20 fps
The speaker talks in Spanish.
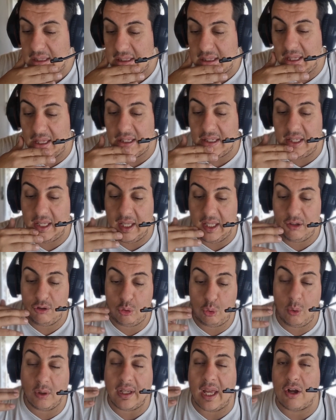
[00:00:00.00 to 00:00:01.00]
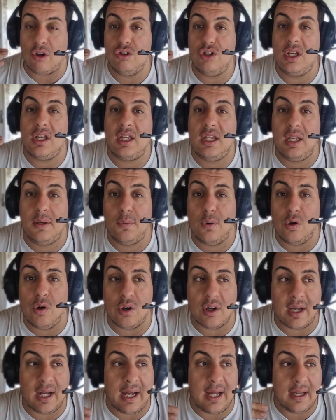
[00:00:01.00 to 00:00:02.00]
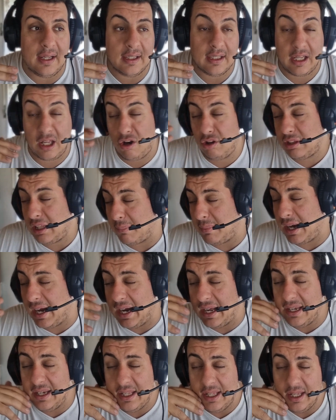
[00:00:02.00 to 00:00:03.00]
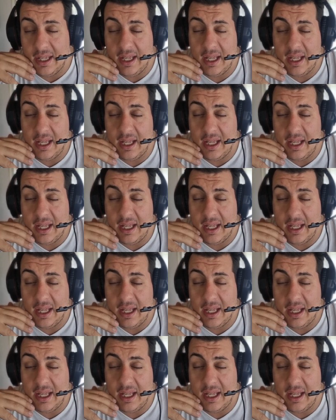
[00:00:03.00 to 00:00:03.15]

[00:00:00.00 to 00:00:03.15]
Que, que sueña con dirigir Boca, que no está mal,